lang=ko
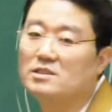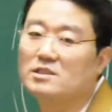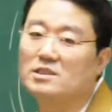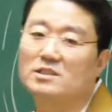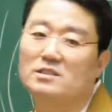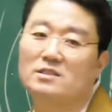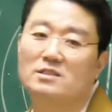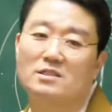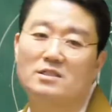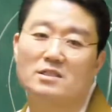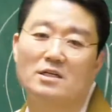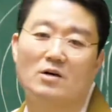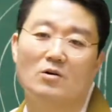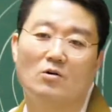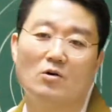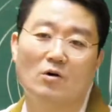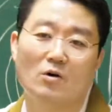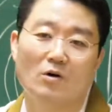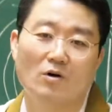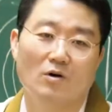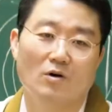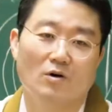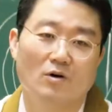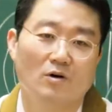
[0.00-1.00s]

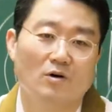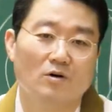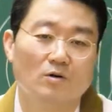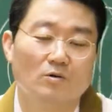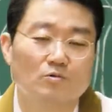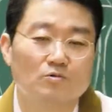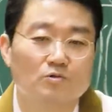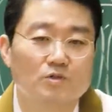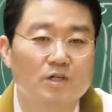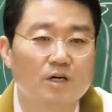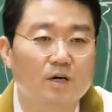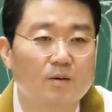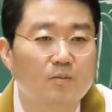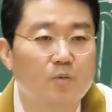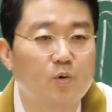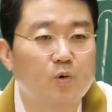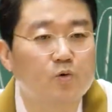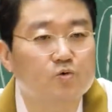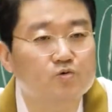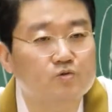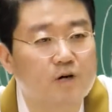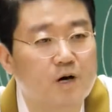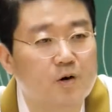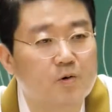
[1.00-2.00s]
진짜로 우리가
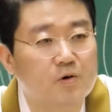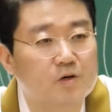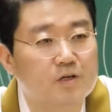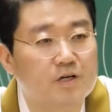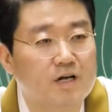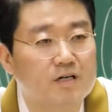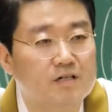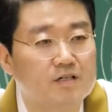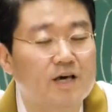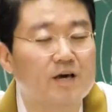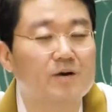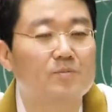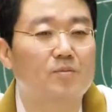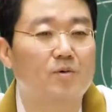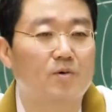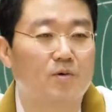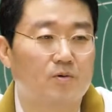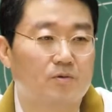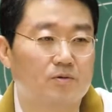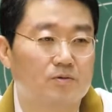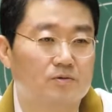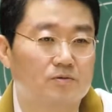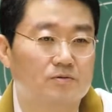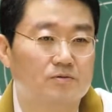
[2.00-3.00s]
모두가 원하는
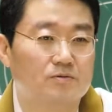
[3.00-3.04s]
행복.